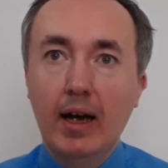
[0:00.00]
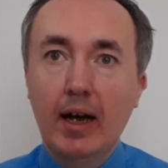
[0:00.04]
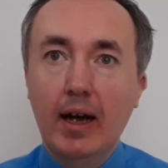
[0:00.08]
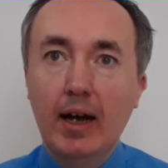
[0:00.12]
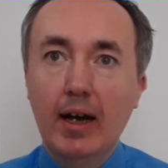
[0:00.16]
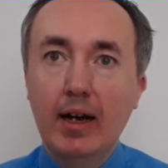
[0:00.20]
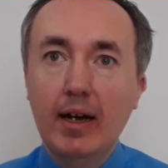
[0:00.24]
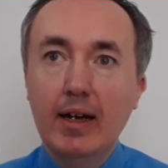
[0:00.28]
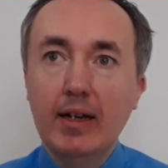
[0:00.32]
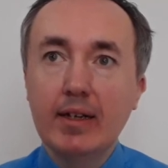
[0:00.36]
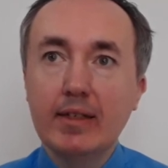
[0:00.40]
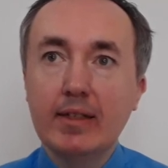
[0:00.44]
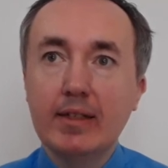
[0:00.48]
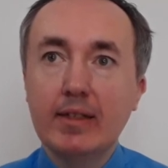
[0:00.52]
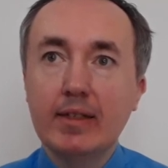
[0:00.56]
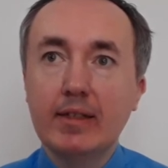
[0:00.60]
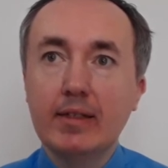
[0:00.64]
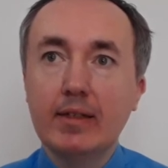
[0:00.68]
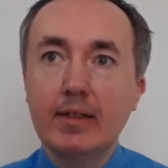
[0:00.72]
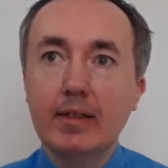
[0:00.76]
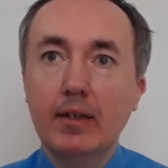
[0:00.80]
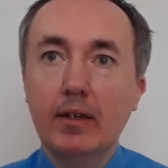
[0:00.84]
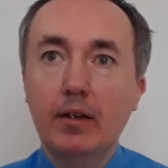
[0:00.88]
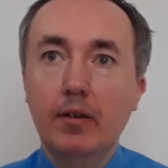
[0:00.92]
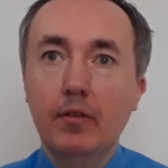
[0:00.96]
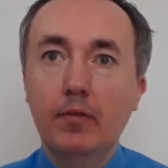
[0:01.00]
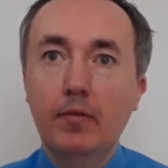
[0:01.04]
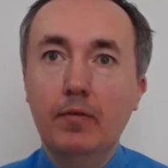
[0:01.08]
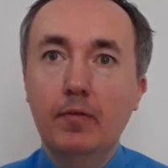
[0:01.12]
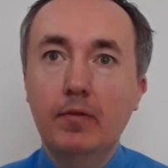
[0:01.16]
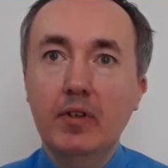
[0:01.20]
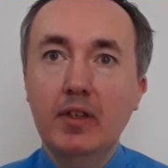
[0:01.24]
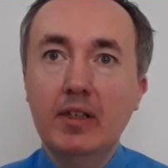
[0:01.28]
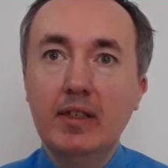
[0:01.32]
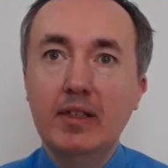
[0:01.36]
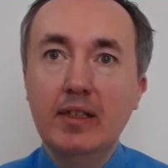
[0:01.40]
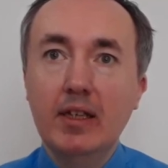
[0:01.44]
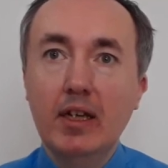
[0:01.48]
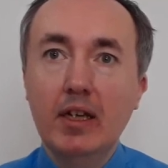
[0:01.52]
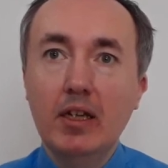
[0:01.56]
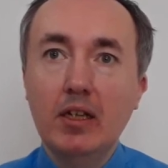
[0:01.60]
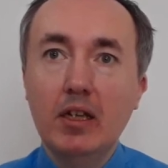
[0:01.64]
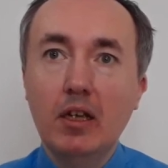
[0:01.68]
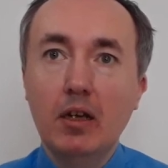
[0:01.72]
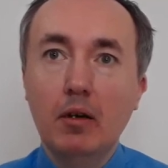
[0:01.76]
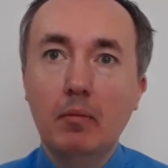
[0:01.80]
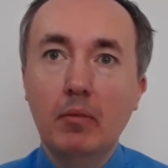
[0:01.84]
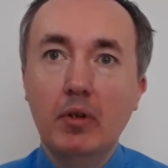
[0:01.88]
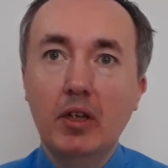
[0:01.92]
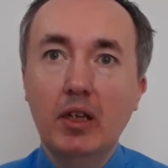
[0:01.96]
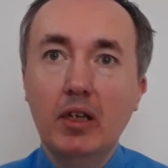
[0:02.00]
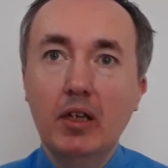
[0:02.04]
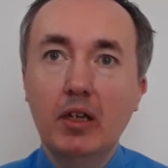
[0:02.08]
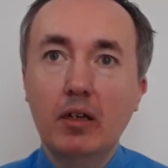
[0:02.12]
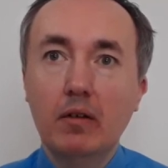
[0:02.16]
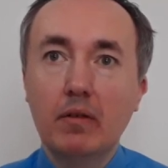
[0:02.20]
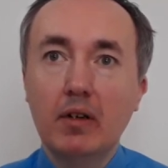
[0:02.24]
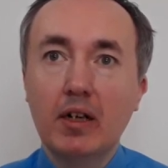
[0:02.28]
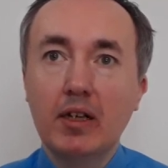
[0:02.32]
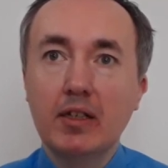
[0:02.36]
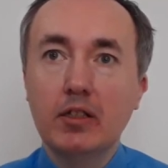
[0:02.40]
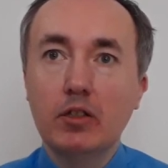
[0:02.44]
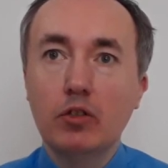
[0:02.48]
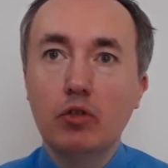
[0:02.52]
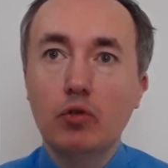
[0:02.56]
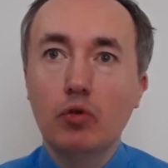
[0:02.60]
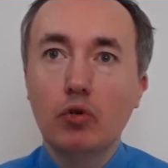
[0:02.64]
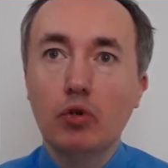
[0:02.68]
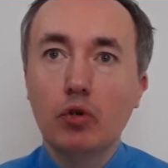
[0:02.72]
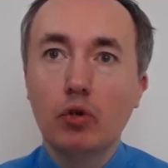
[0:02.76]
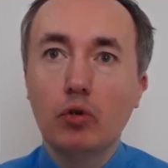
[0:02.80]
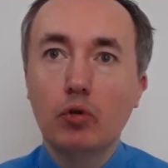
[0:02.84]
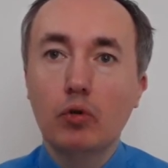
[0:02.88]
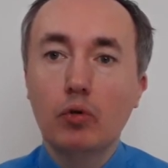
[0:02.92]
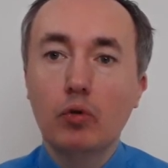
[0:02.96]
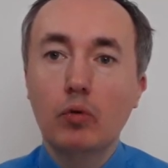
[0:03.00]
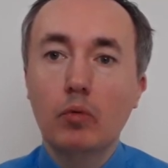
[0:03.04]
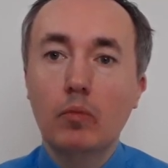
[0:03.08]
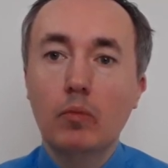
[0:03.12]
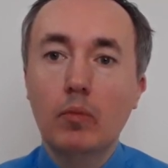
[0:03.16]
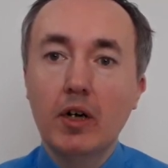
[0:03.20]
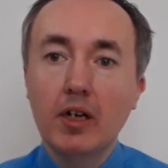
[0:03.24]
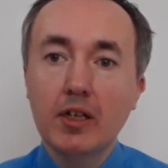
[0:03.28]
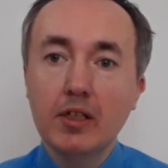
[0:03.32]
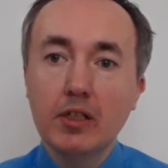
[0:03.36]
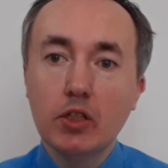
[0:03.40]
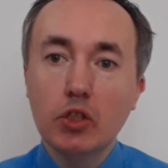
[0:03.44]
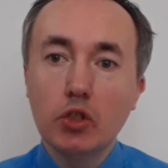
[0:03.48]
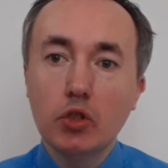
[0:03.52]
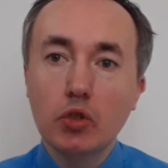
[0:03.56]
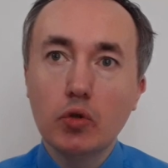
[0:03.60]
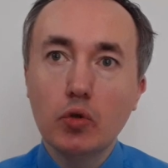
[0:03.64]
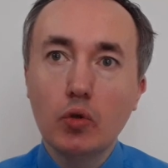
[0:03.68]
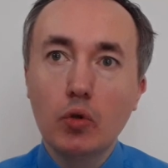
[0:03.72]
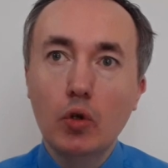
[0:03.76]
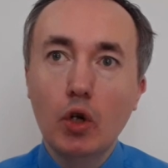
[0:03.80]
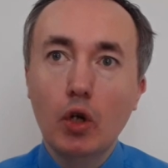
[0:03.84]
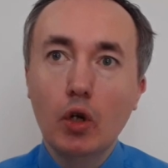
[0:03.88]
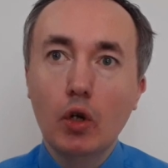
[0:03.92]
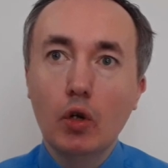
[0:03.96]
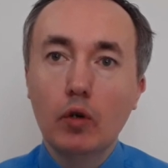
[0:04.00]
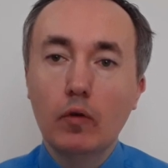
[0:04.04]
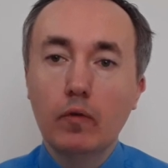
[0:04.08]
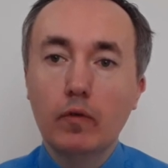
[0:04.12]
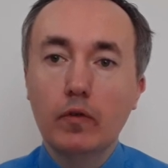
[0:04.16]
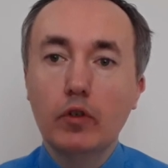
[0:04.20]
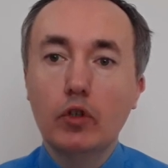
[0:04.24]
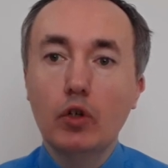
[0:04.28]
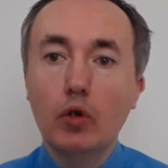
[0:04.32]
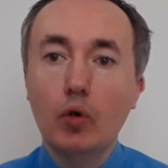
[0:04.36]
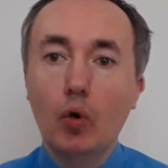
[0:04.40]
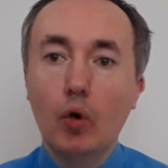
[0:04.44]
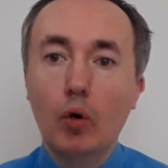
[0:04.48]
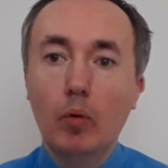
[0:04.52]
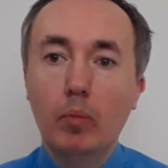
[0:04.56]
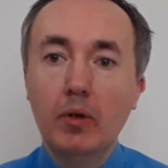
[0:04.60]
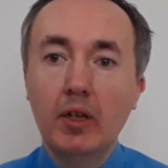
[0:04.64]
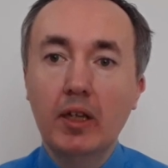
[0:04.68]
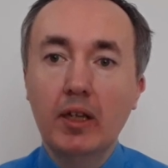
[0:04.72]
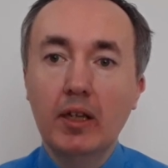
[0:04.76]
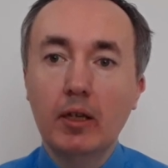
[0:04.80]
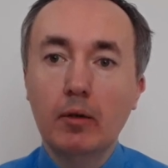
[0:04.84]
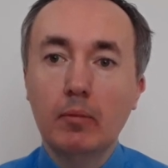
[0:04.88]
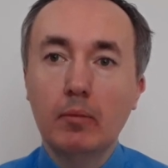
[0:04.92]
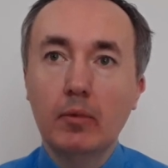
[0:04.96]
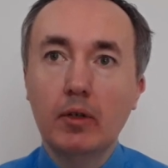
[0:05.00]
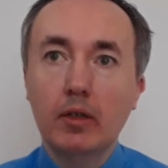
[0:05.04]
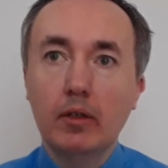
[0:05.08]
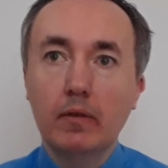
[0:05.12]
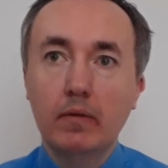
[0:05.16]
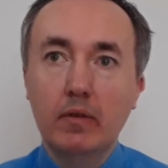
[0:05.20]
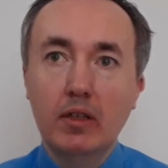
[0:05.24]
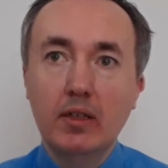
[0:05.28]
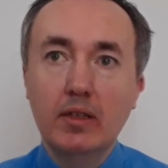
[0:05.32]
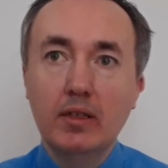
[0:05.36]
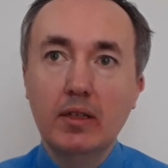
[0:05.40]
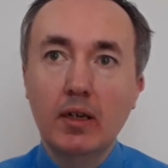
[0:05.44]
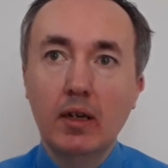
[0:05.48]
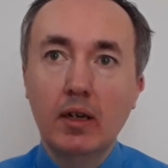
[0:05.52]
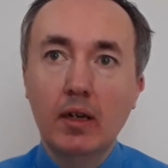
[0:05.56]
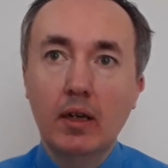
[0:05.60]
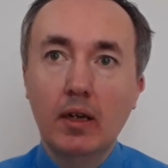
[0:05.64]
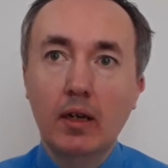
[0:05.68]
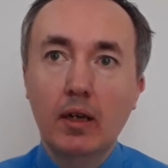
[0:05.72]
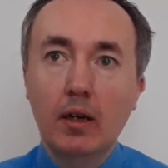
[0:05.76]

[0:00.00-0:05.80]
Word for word: а с введением их в растертую массу в дробленном виде.